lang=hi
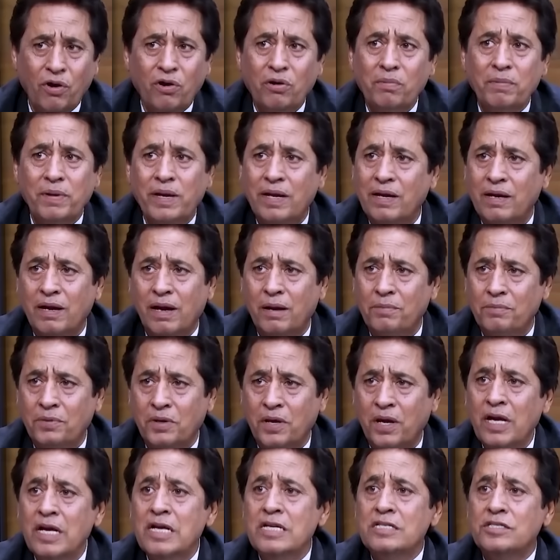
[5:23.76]
क्लॉक मैंने काम
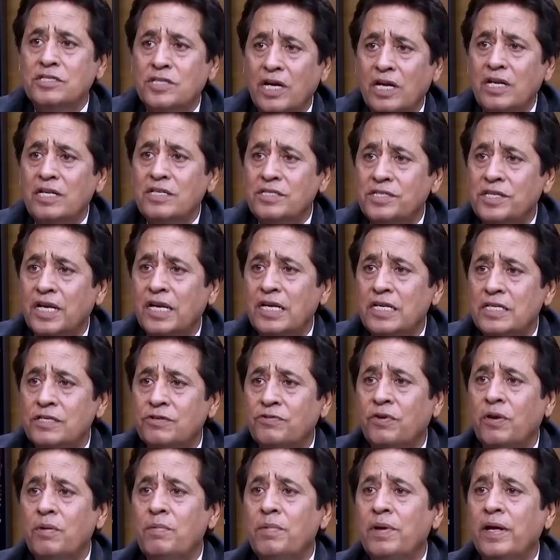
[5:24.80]
किया चालीस
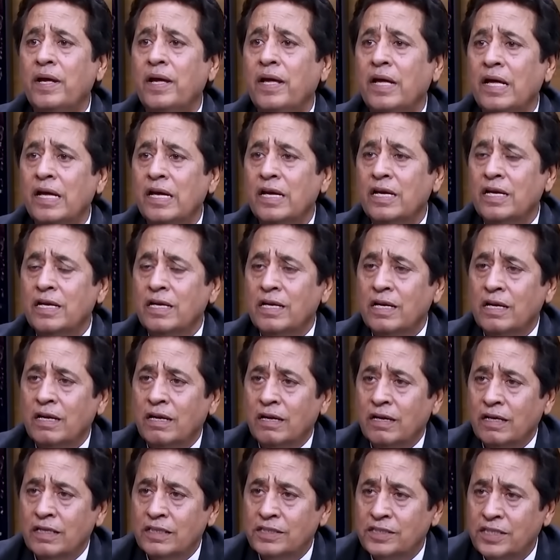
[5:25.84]
चालीस फिल्में
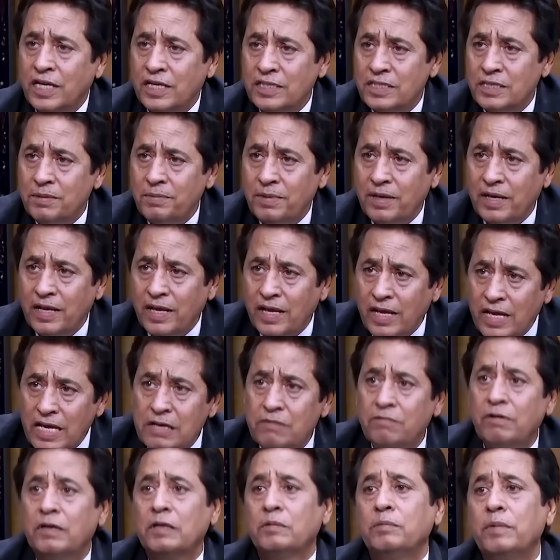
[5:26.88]
शाहजी मैंने
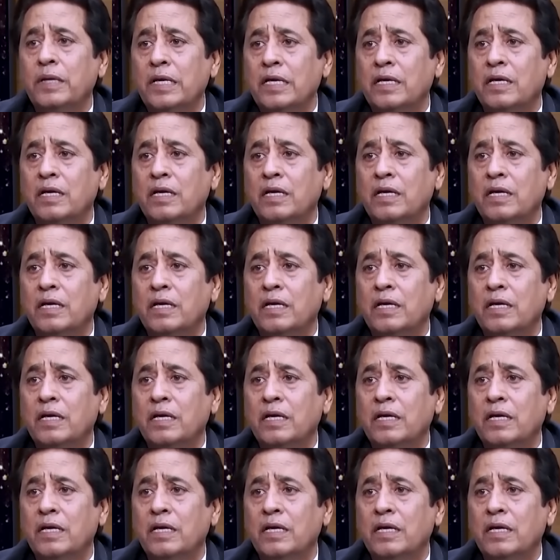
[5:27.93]
एक वक्त में